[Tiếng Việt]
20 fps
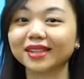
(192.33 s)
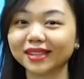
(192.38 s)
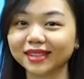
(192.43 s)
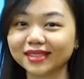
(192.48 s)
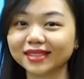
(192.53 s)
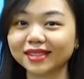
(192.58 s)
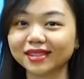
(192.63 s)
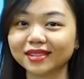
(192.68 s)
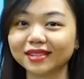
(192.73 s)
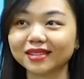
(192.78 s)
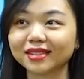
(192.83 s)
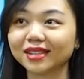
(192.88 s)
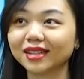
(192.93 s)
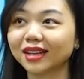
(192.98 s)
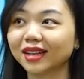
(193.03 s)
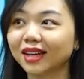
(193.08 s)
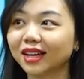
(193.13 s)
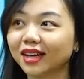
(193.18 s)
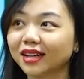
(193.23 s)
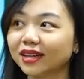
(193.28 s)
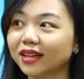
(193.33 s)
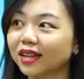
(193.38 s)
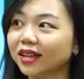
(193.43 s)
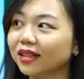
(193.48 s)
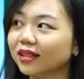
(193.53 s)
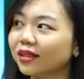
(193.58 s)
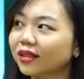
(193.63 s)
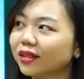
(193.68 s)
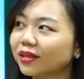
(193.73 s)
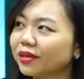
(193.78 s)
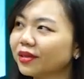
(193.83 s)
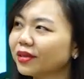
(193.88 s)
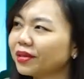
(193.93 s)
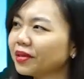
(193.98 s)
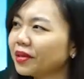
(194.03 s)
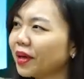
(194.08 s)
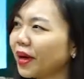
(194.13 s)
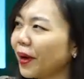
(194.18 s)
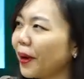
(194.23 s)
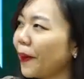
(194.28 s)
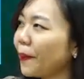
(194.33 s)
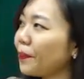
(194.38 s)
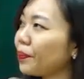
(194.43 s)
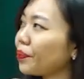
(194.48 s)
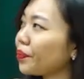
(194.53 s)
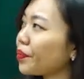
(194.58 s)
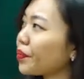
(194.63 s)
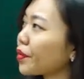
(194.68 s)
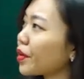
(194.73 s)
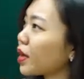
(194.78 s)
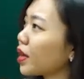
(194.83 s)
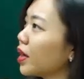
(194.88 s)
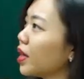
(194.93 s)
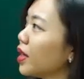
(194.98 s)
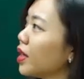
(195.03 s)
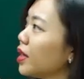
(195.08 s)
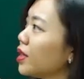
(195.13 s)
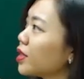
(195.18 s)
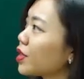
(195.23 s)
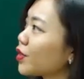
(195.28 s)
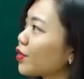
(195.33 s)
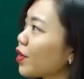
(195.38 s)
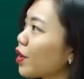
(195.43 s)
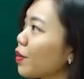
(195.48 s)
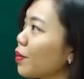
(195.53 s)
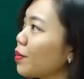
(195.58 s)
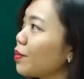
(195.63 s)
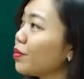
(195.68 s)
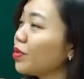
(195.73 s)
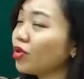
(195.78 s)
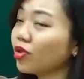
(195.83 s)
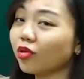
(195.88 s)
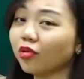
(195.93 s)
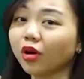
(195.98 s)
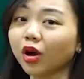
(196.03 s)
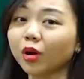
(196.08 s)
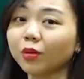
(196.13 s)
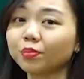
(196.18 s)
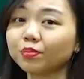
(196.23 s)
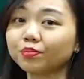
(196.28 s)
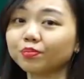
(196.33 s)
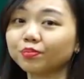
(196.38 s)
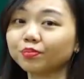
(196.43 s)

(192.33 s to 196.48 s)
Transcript: isn't. Đến từ um, he's from Europe.